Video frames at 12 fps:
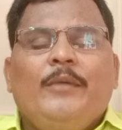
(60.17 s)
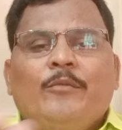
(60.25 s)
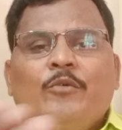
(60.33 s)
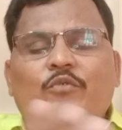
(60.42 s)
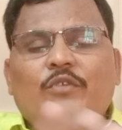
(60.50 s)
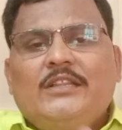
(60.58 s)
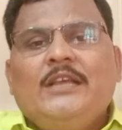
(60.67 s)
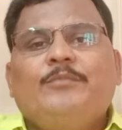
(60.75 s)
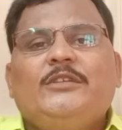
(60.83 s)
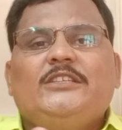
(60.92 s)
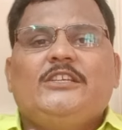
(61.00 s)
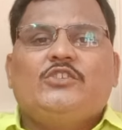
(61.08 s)
మేము
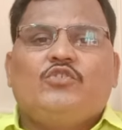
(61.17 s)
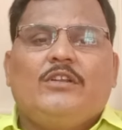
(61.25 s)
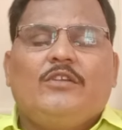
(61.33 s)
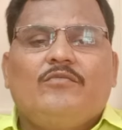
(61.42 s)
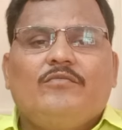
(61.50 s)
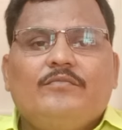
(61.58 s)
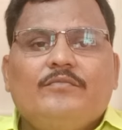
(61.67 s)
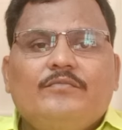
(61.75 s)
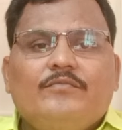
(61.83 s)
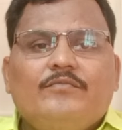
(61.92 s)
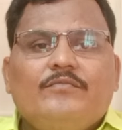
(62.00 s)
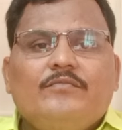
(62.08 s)
విజ్ఞప్తి చేస్తున్నాం
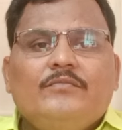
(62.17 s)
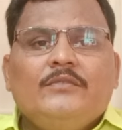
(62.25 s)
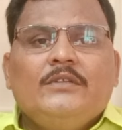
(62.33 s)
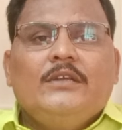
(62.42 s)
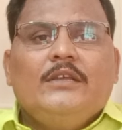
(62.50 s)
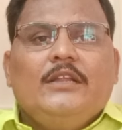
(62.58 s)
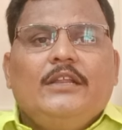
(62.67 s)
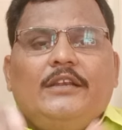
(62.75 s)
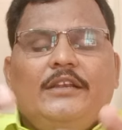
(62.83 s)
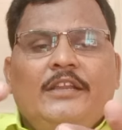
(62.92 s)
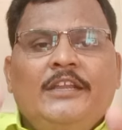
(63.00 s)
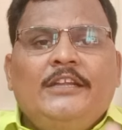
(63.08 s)

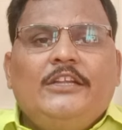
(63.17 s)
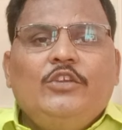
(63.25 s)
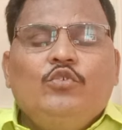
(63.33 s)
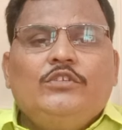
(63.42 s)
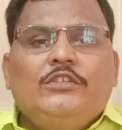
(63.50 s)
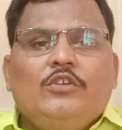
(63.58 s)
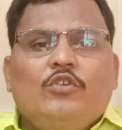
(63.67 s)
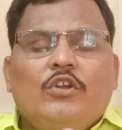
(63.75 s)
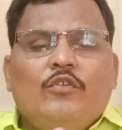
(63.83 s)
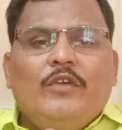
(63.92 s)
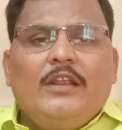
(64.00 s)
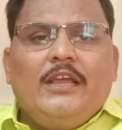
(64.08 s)
నీట్ యూజీ
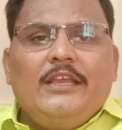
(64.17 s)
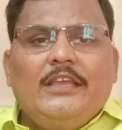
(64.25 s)
రెండు వేల